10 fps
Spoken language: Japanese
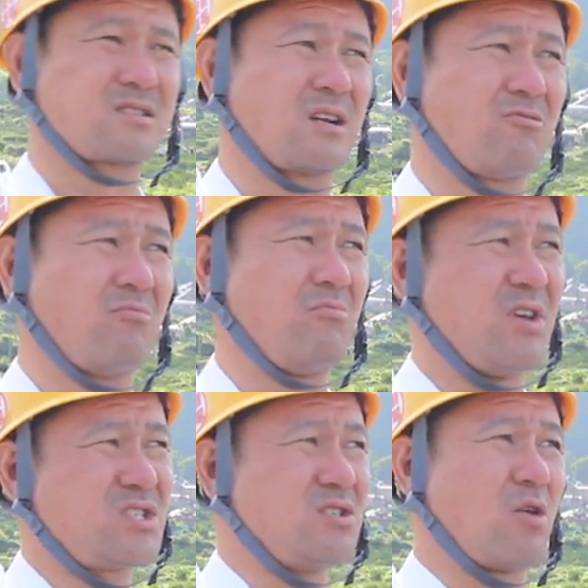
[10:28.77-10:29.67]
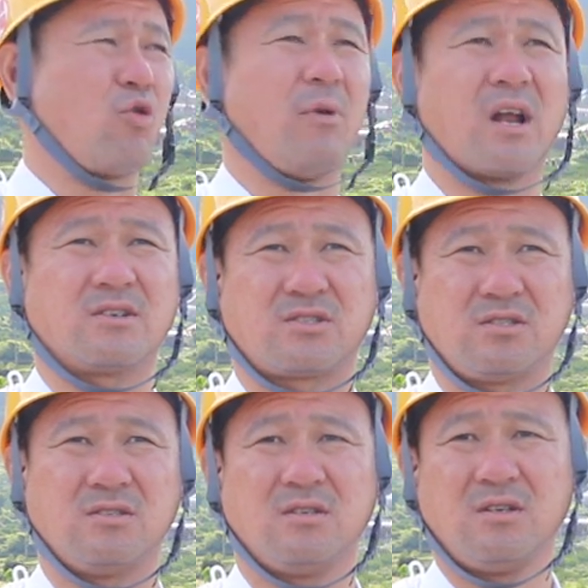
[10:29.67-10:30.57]
の飯には困らん
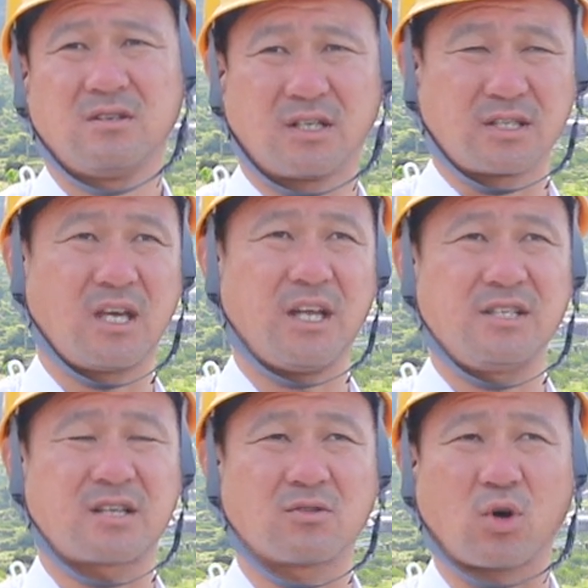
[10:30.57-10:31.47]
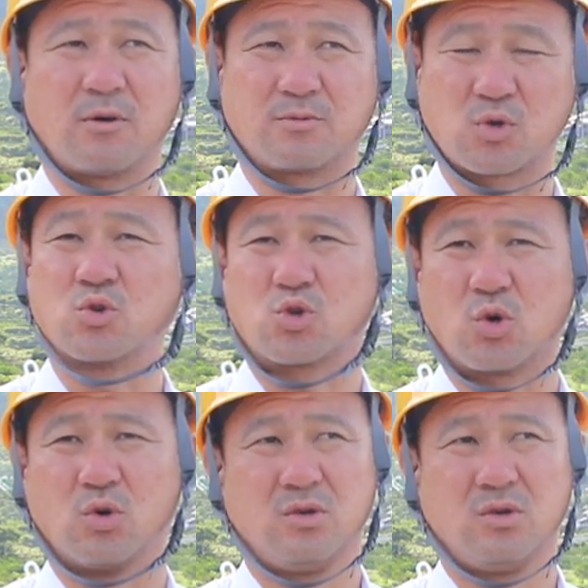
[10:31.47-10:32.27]
しだって芸人さんとかはそうでしょ